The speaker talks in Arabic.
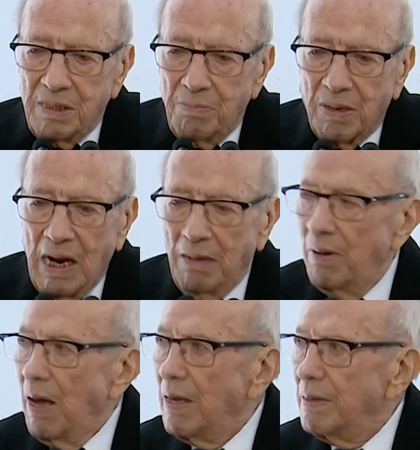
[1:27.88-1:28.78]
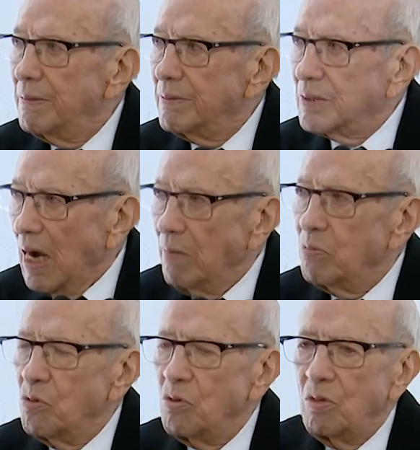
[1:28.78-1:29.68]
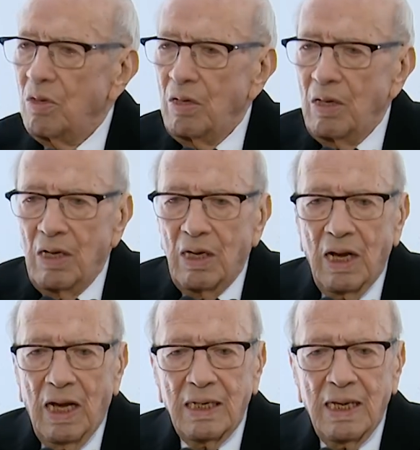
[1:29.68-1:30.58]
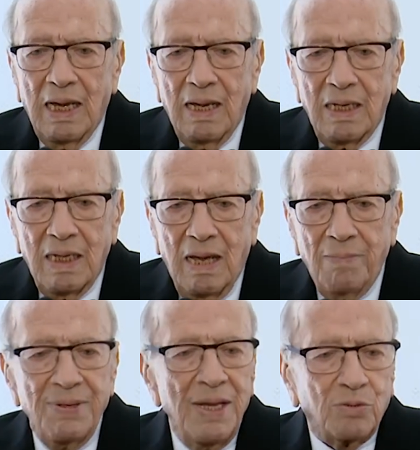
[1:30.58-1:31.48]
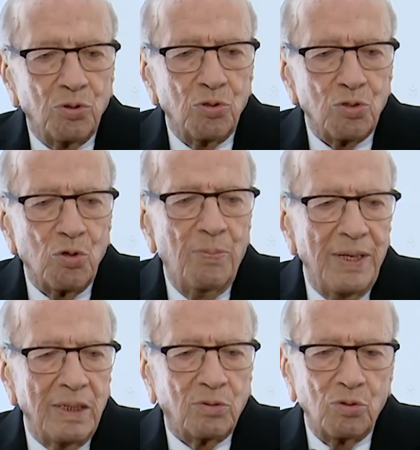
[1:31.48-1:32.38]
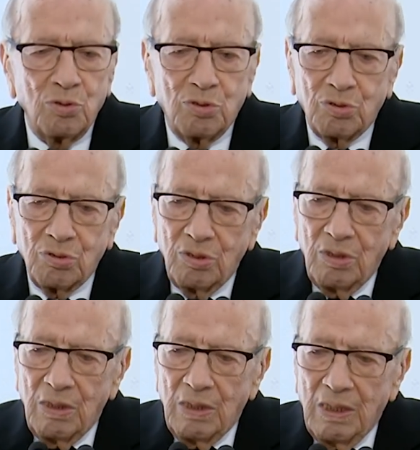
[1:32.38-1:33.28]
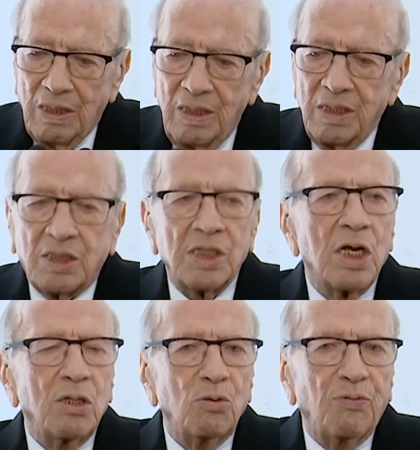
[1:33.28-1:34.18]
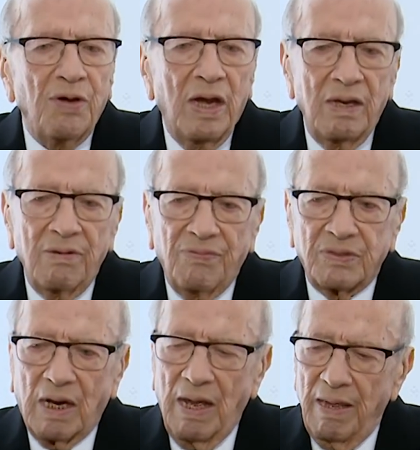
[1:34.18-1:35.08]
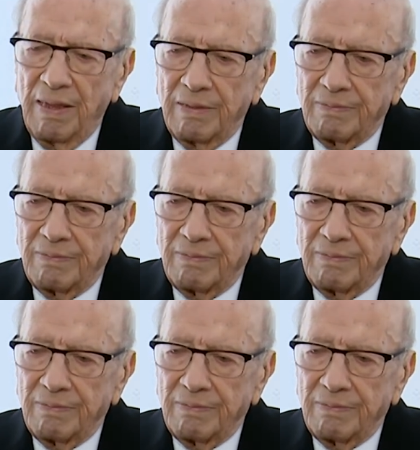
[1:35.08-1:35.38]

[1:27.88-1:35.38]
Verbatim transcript: بالرحمة رحمة على أبناء تونس وبنات تونس اللي استشهدوا في هالفترة هذه